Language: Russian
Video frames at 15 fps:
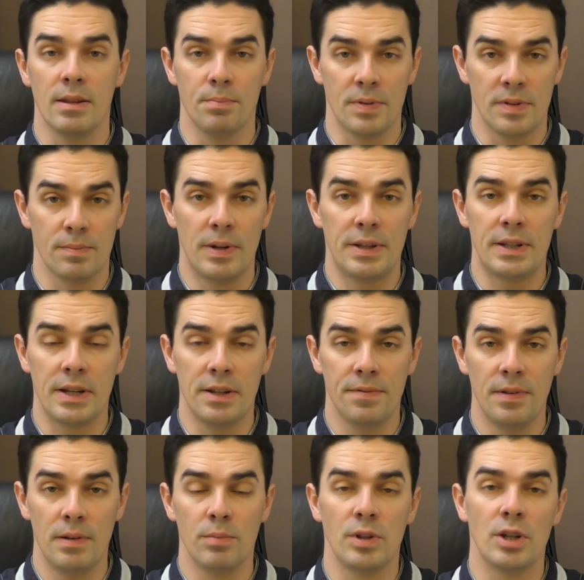посмотреть
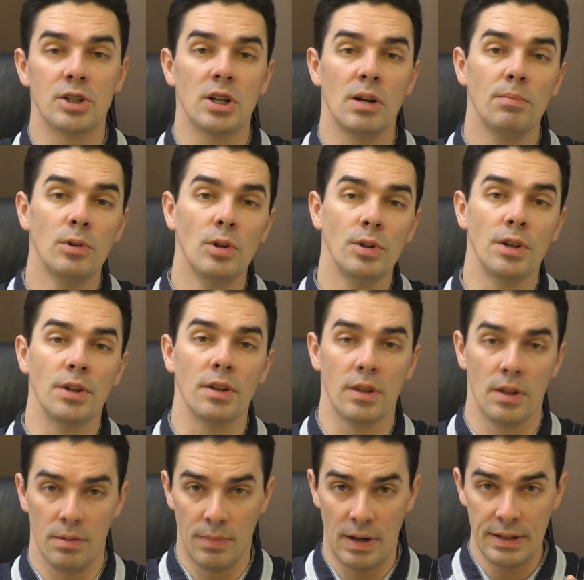фильм, где шаблон этот
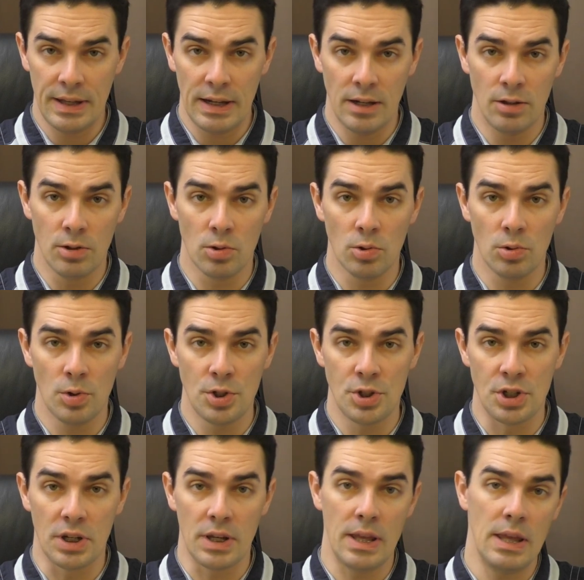намотали на
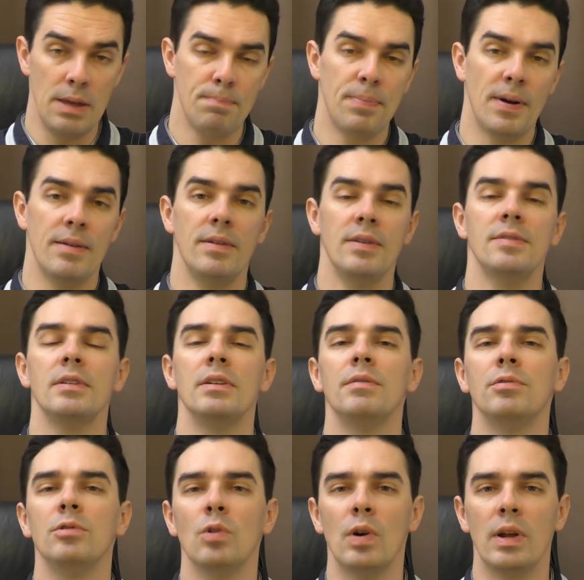рулончик и повесили в
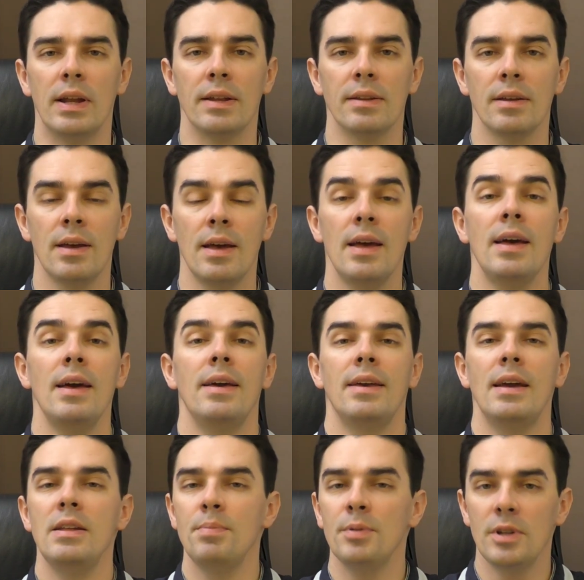туалет. Я
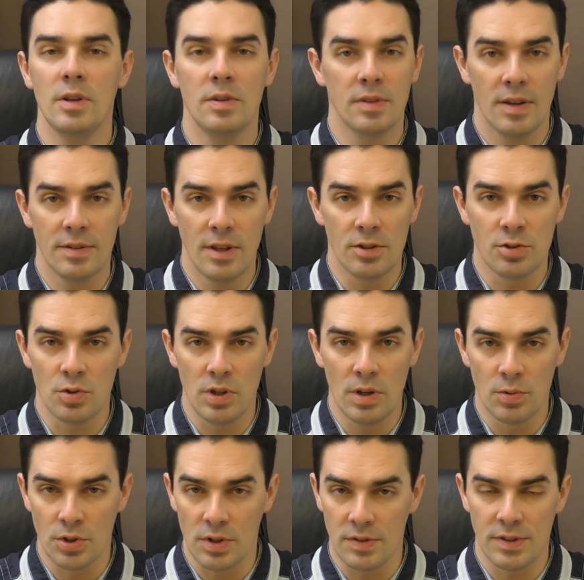не пытаюсь сказать, что
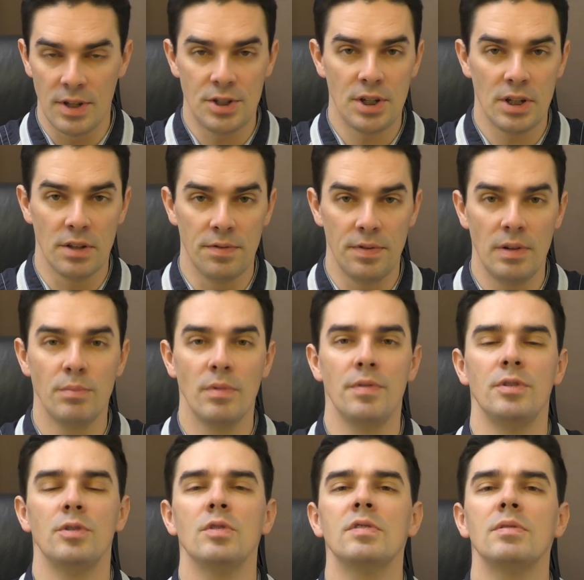девушка с начала фильма
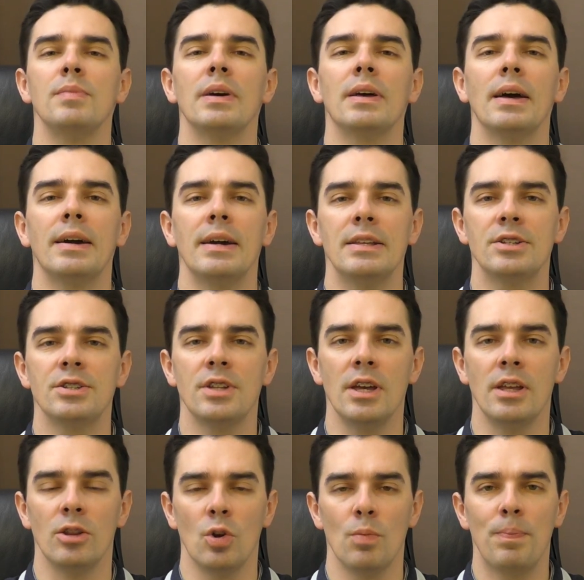ведет себя как
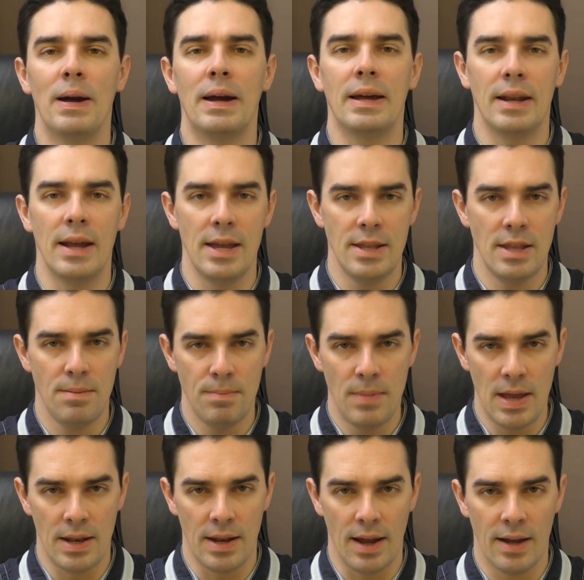Эйнштейн, но по крайней
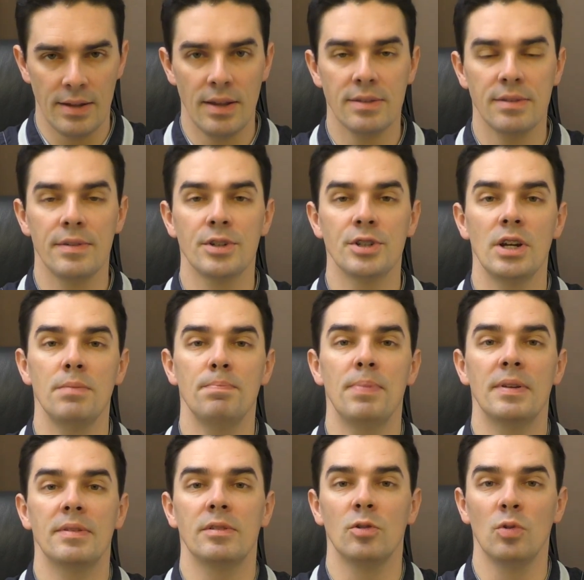мере она совершает
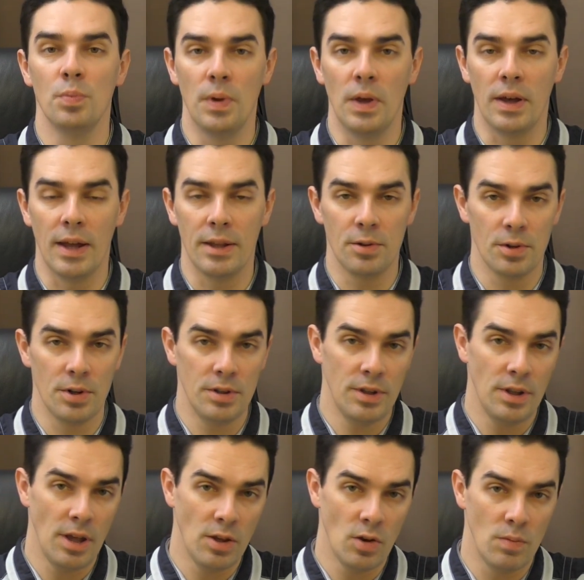поступки, которые на
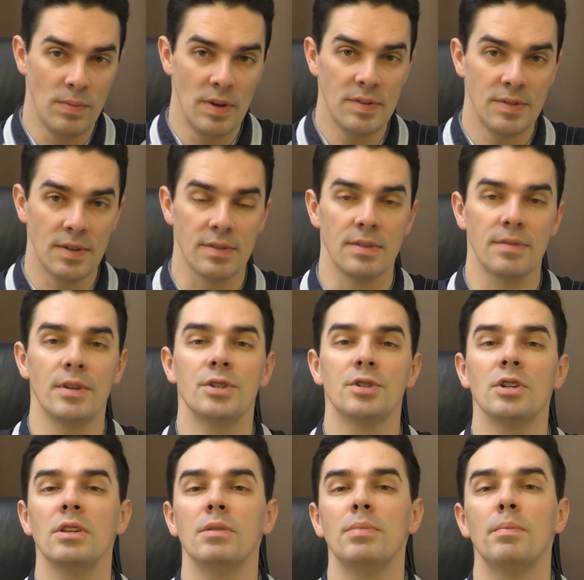ее месте
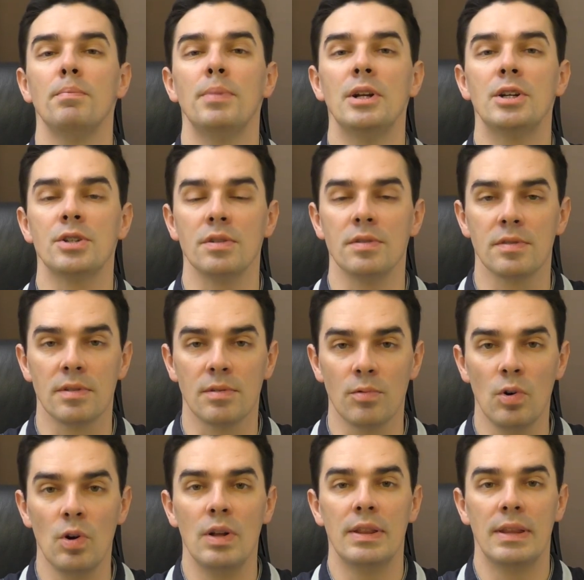совершило бы
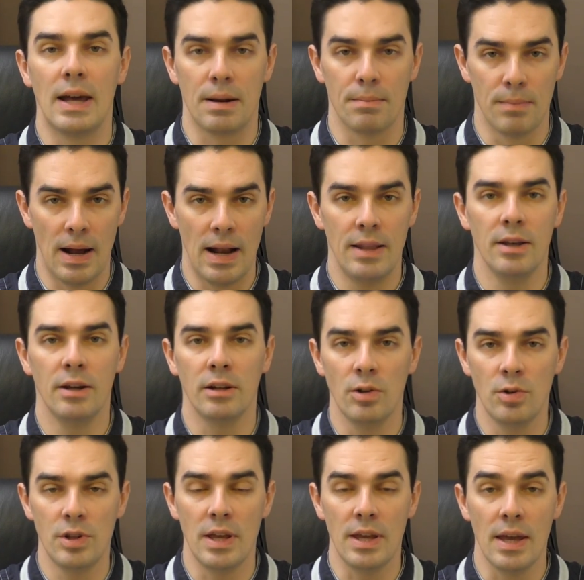большинство нормальных
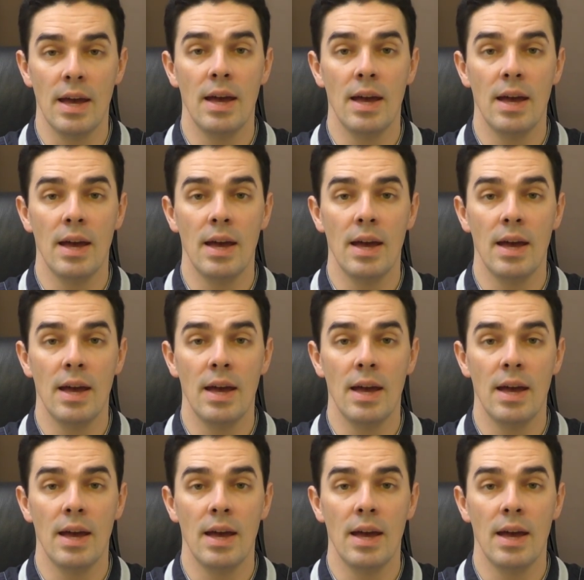людей,